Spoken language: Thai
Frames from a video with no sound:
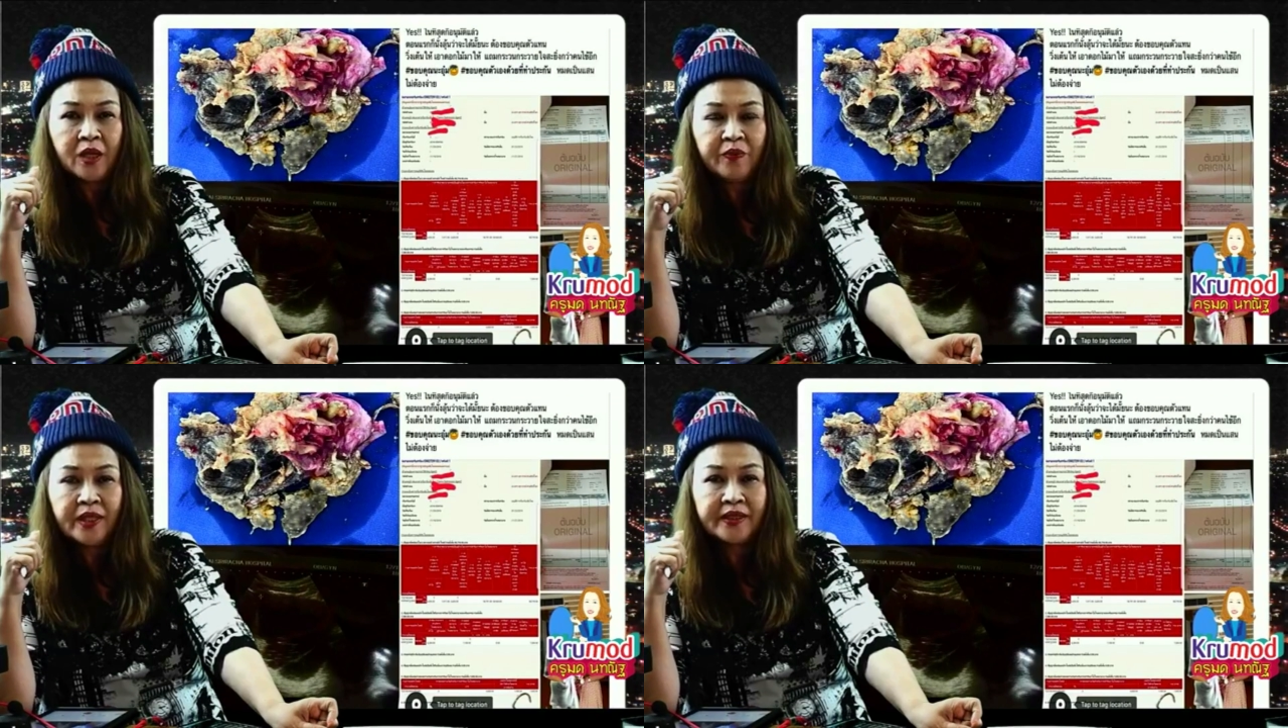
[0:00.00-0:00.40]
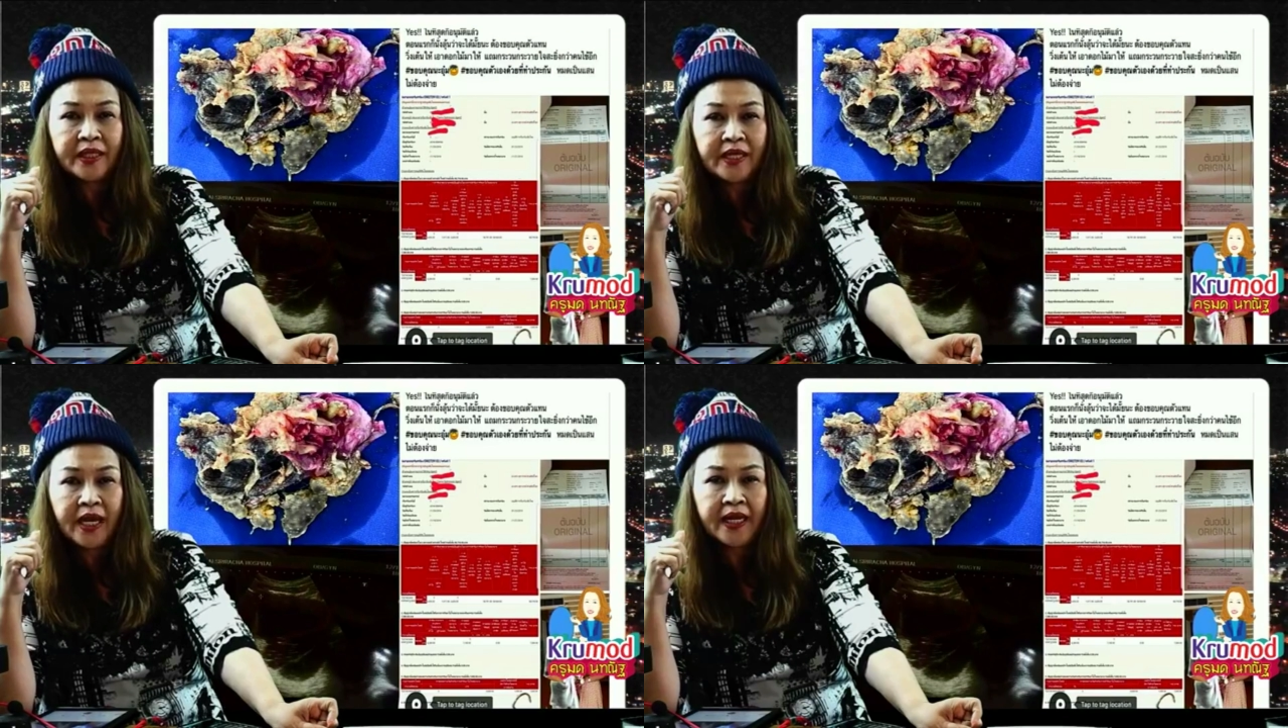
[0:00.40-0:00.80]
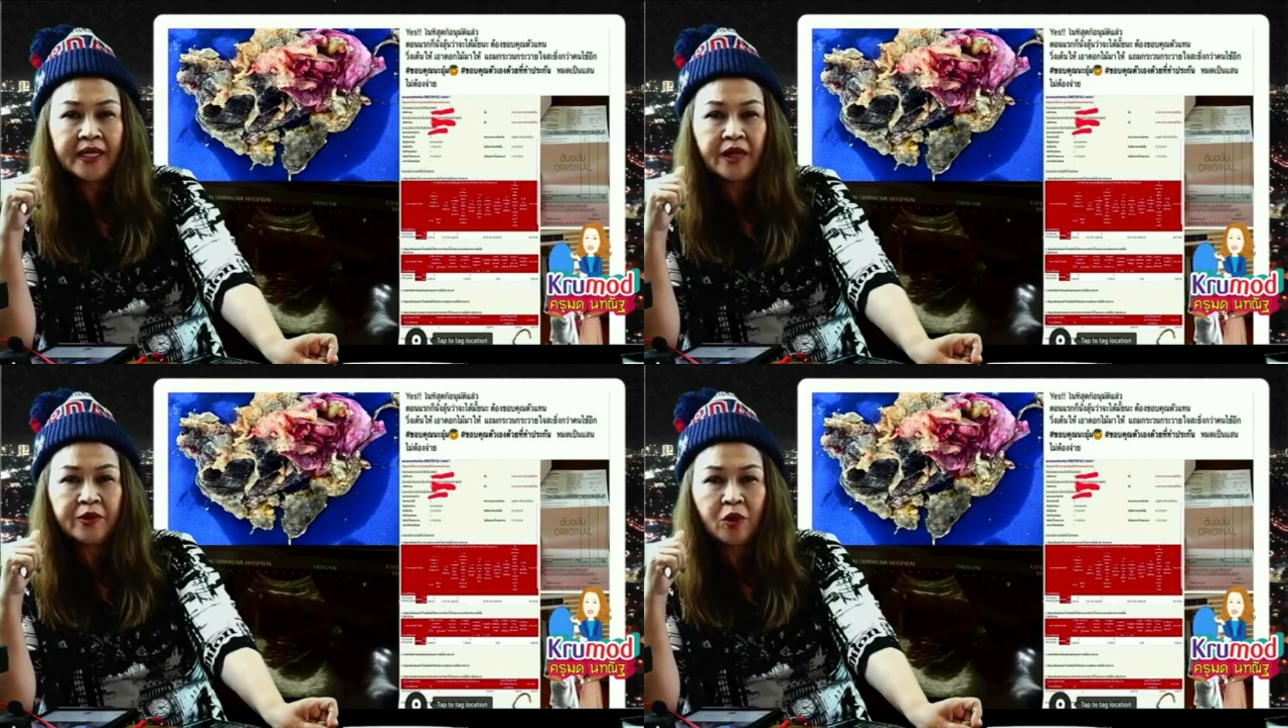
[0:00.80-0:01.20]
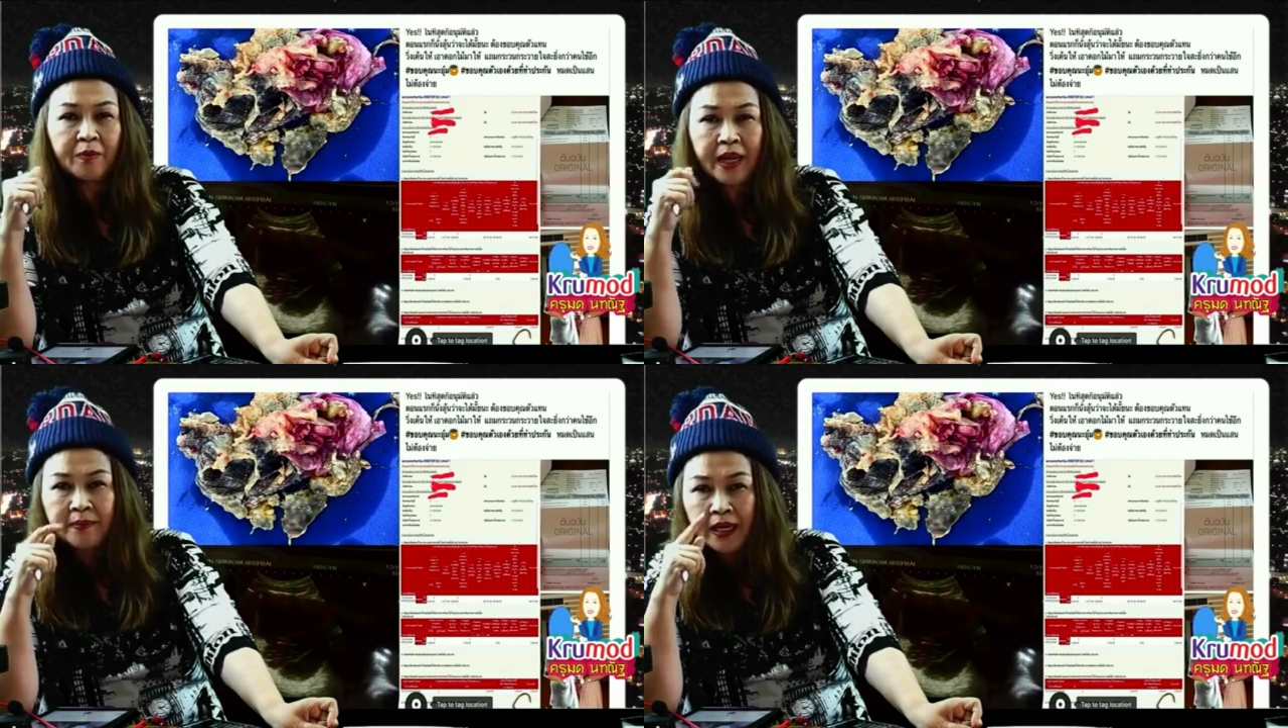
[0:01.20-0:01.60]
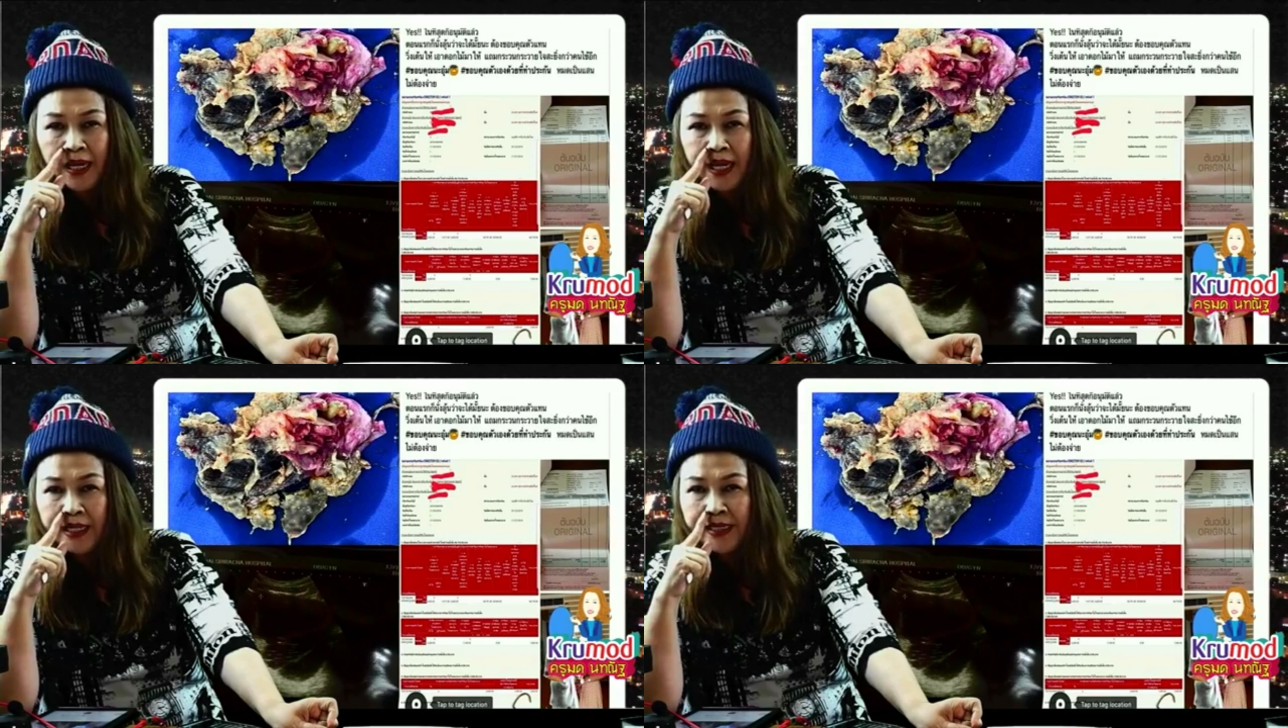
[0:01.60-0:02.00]
วิ่งเต้นให้เอาดอกไม้มา
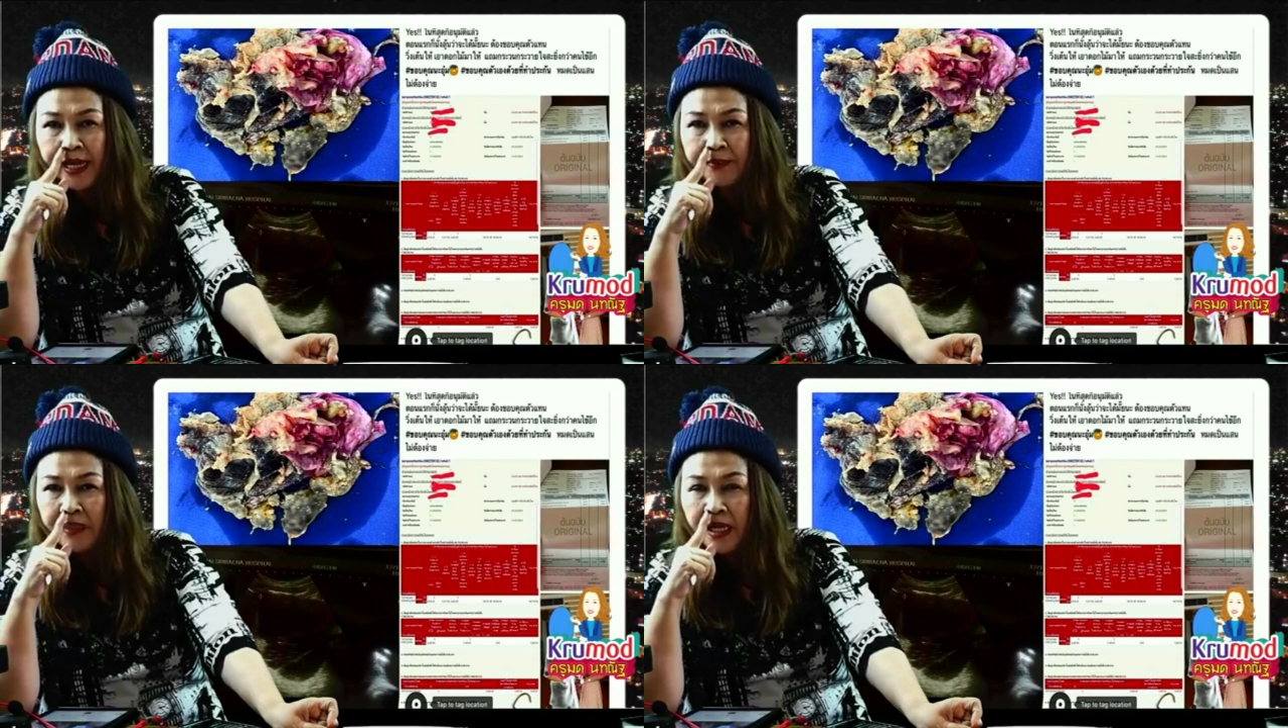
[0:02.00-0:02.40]
ให้แถม